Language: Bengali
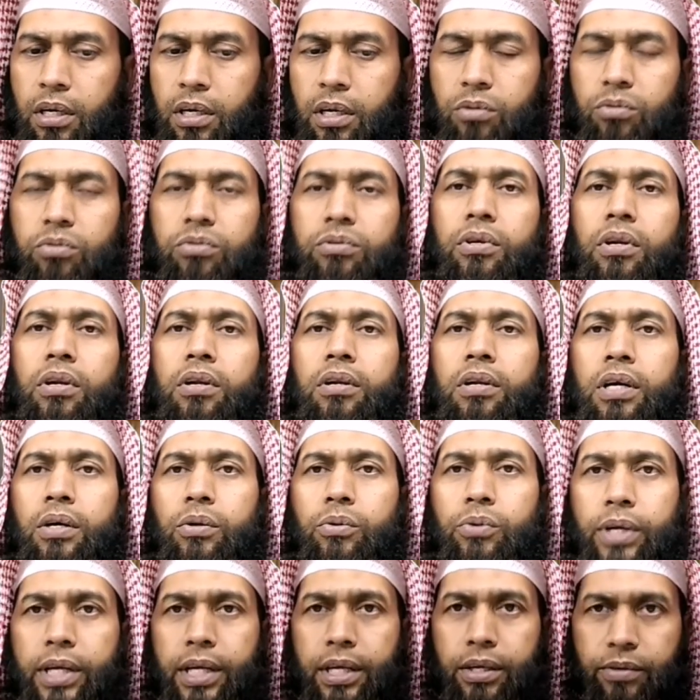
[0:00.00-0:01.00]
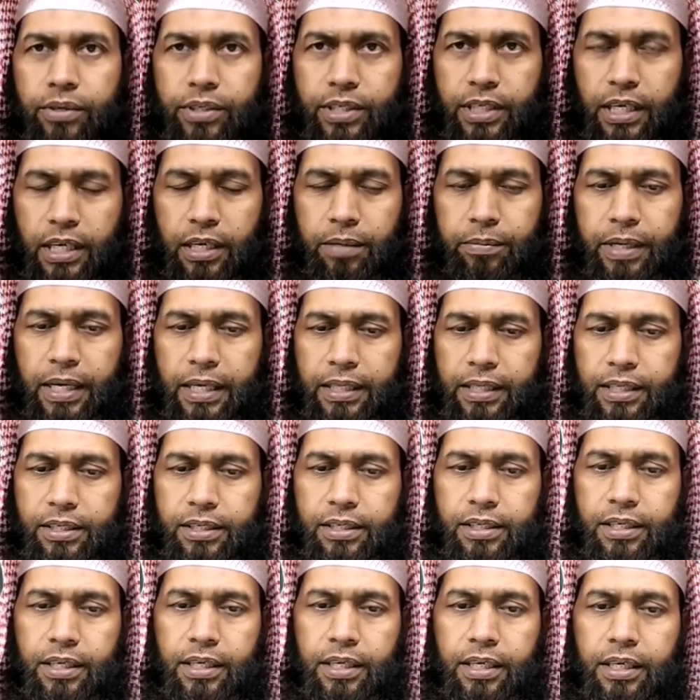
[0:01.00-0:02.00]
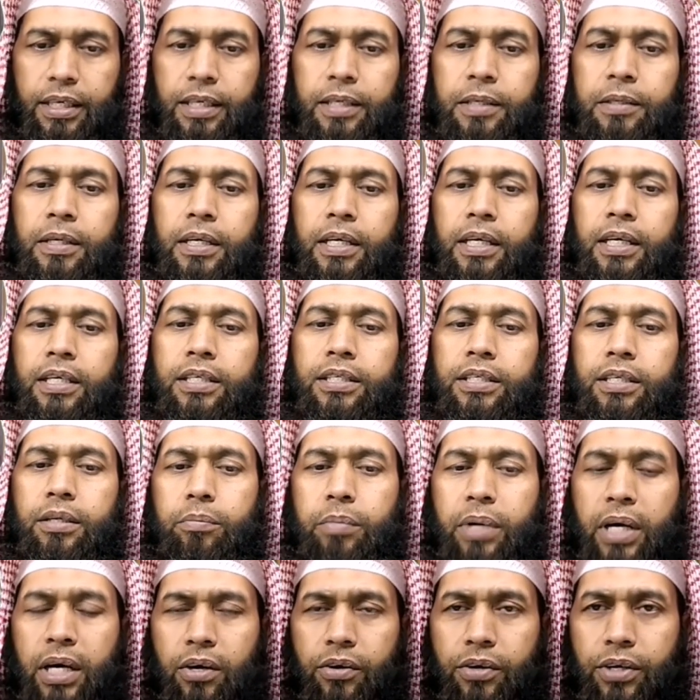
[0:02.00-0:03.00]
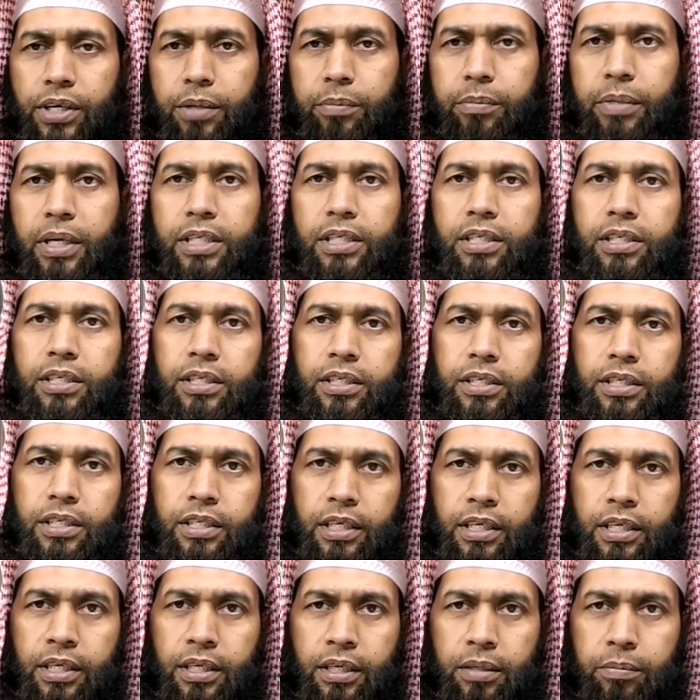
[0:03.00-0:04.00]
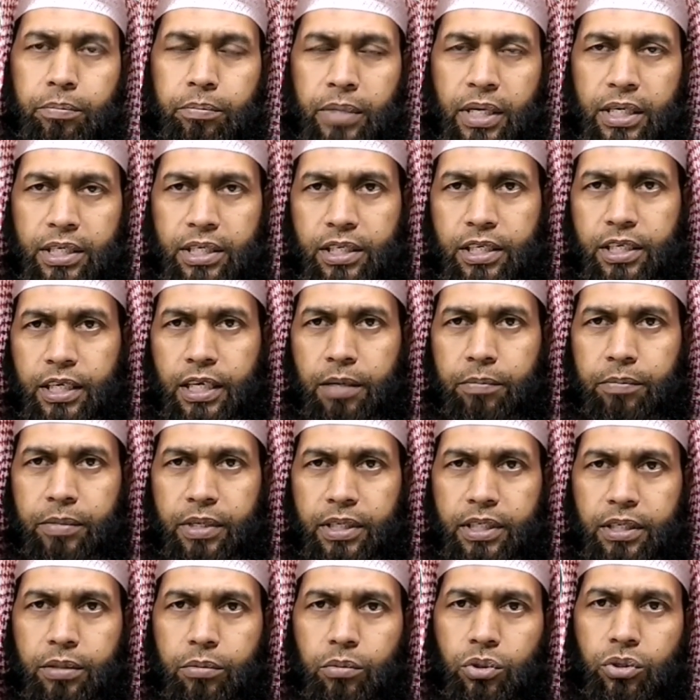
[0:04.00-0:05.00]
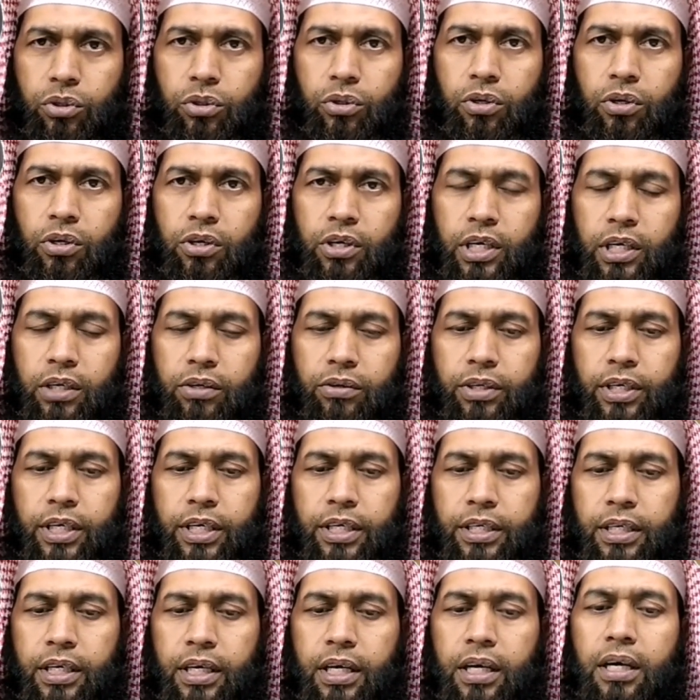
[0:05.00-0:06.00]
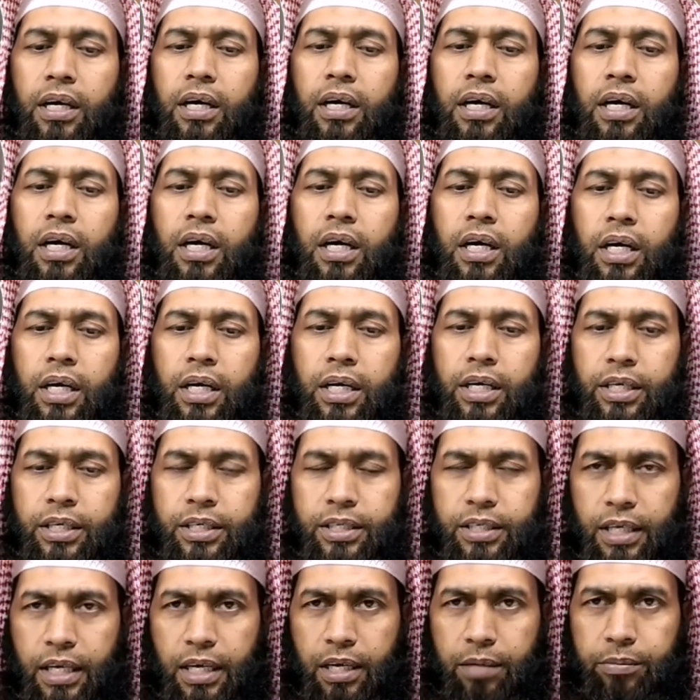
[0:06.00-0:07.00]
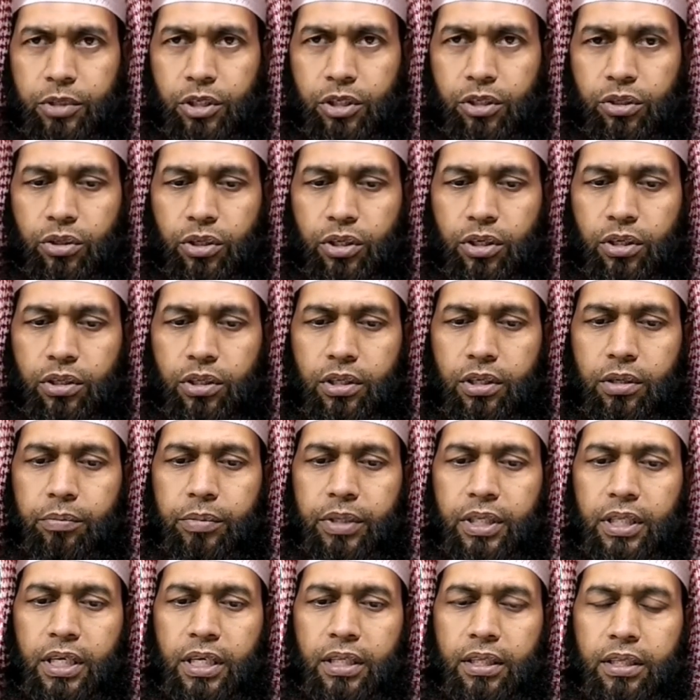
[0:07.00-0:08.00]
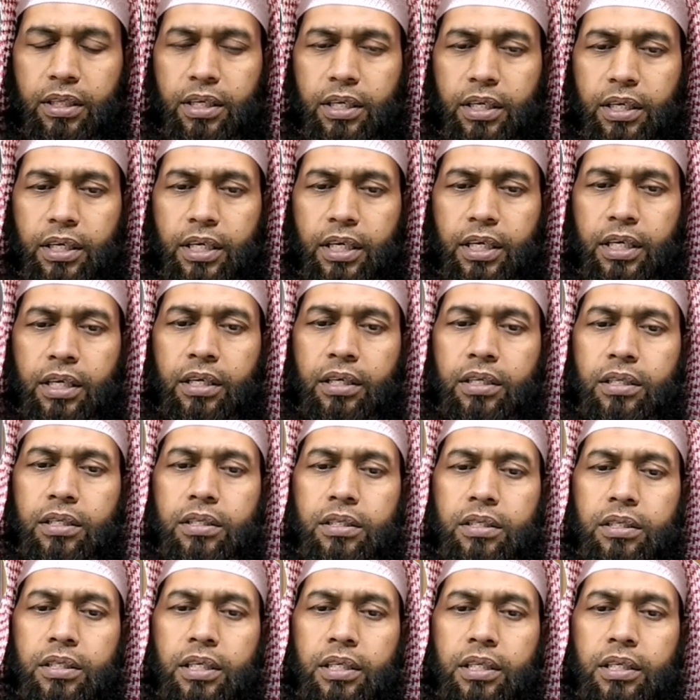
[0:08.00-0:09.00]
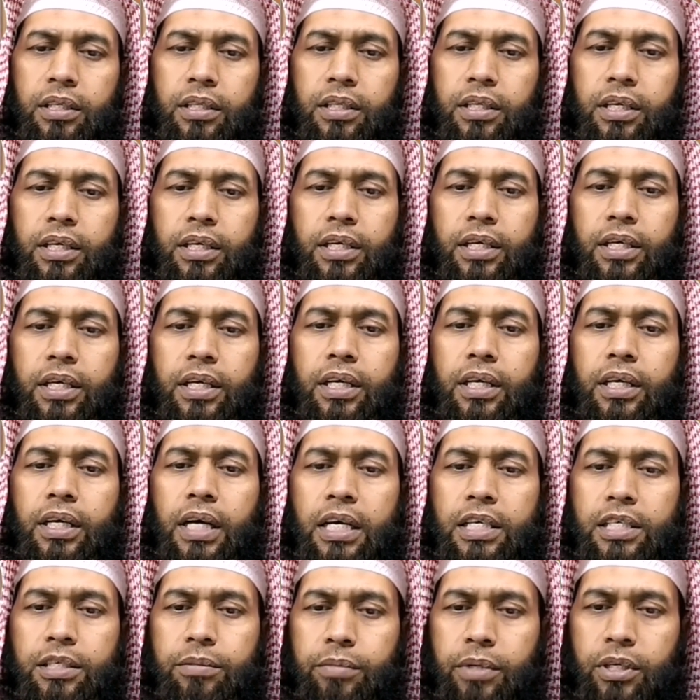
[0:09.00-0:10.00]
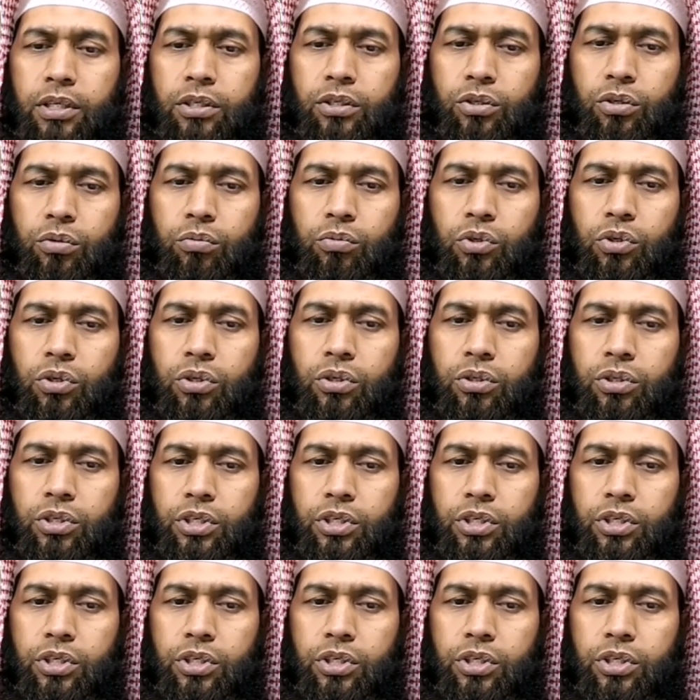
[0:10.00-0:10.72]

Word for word: রাসুল সাল্লাহ আলী হাদিস থেকে যে বারোটি মাস যে মাস নিয়ে আমরা যে বছর গণনা করি এটা ইসলামী শরীয়তের বিধান থেকে যেদিন থেকে আসমান জমুহ